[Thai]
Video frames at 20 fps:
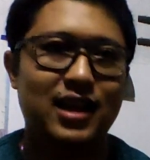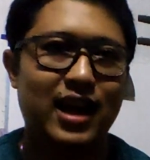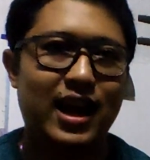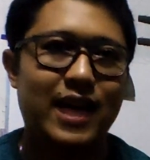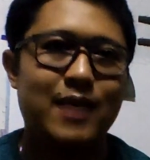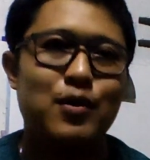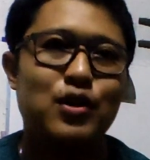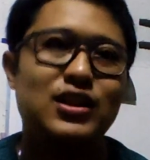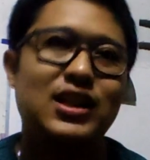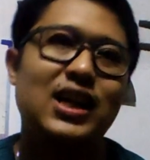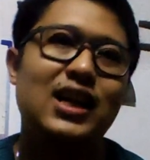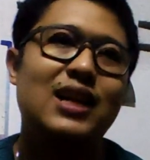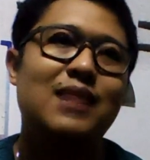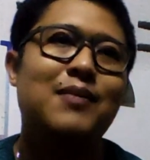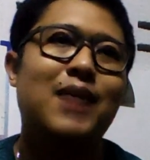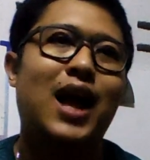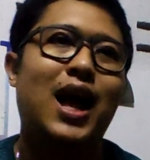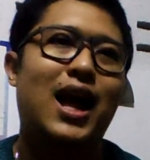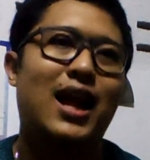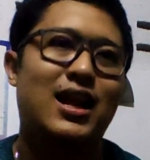ให้มอเตอร์
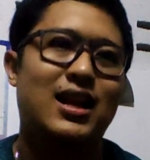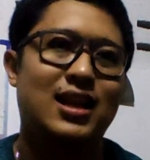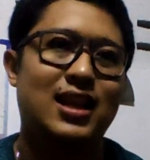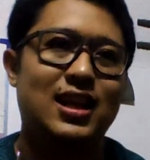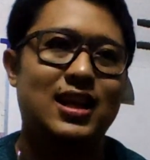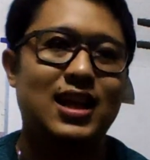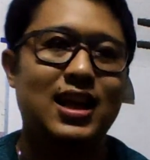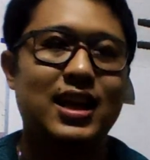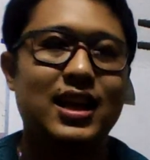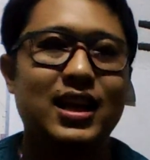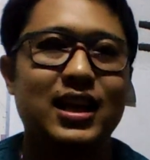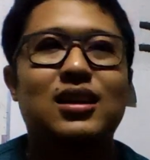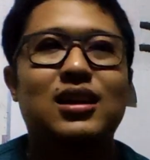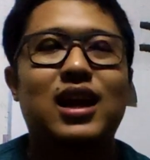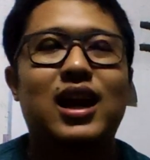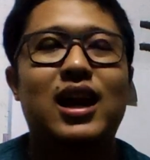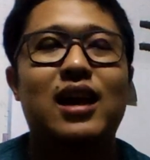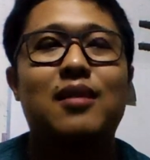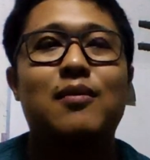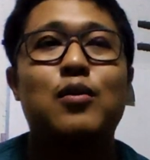ทำงานอีกทีหนึ่ง
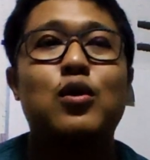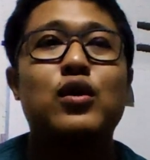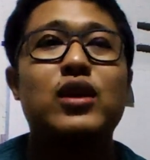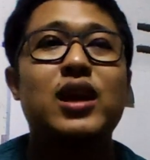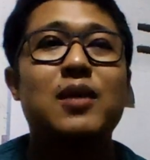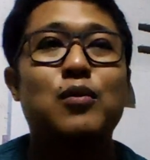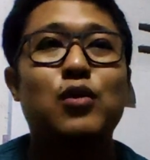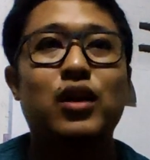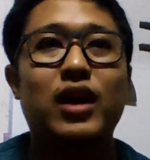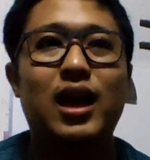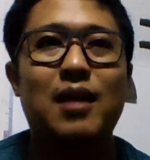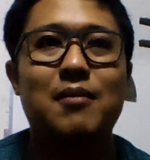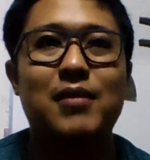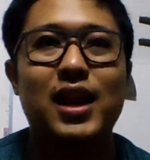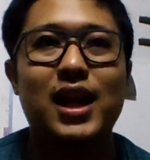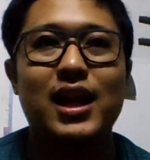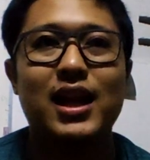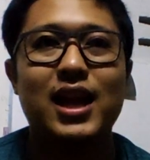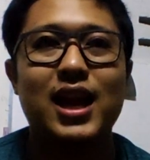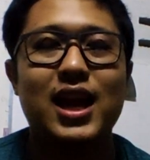อ่ะพวกเขียนโปรแกรมอะ
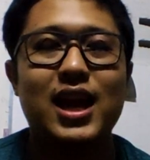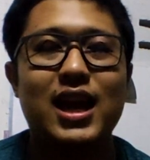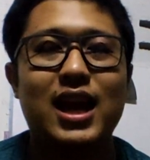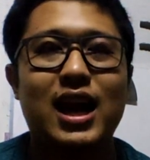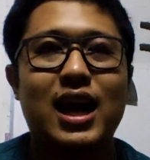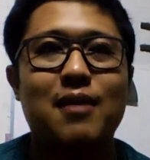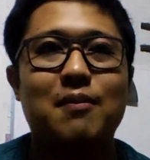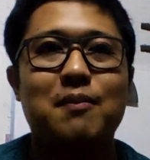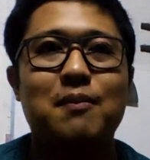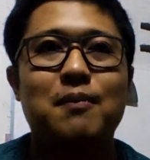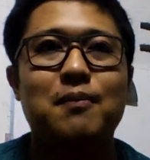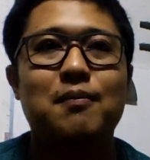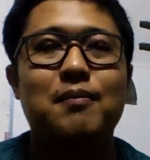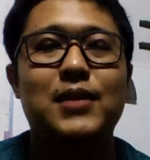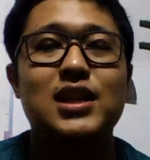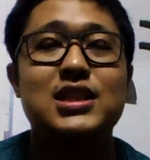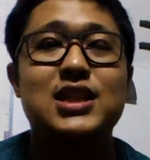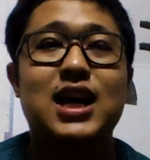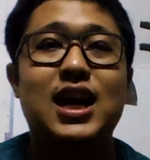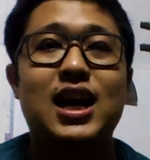ไรเงี้ยนะครับ มั
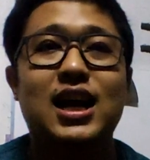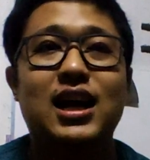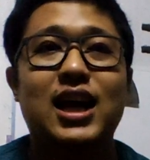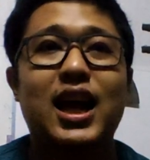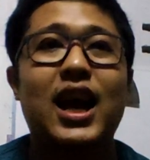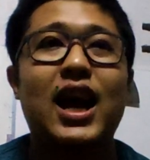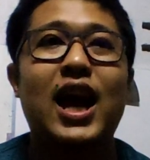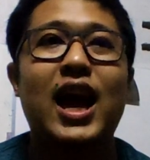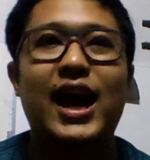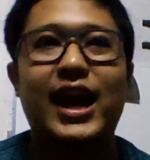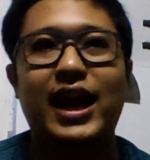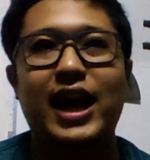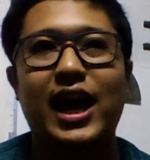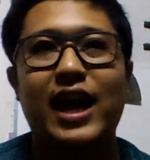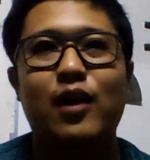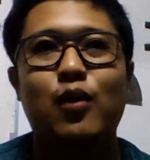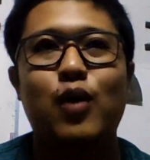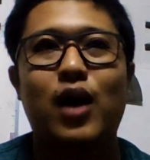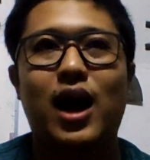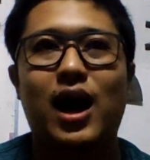นจะแก้ไขง่าย
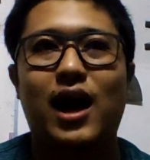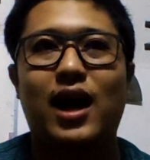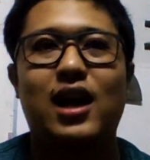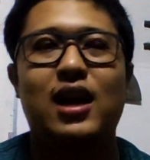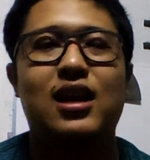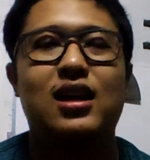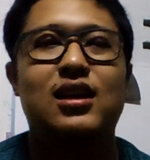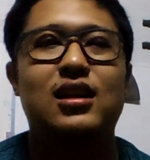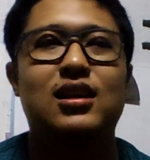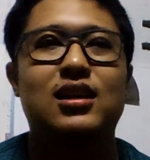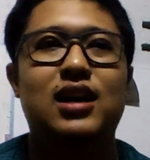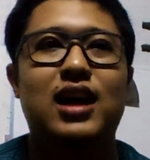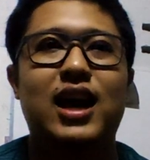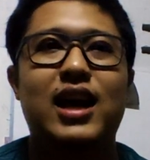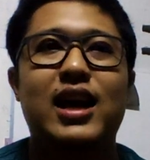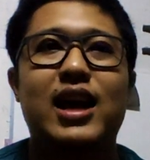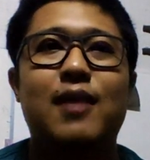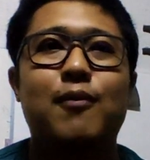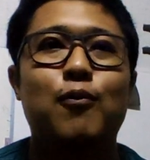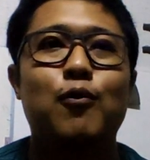กว่าการ
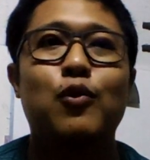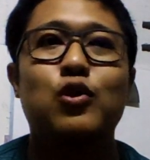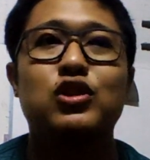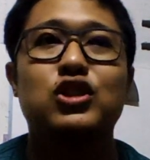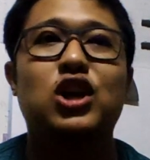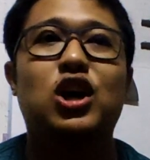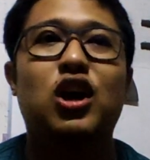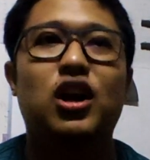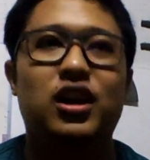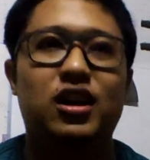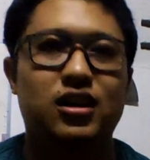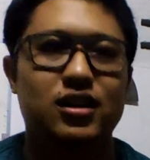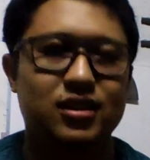ทำวงจร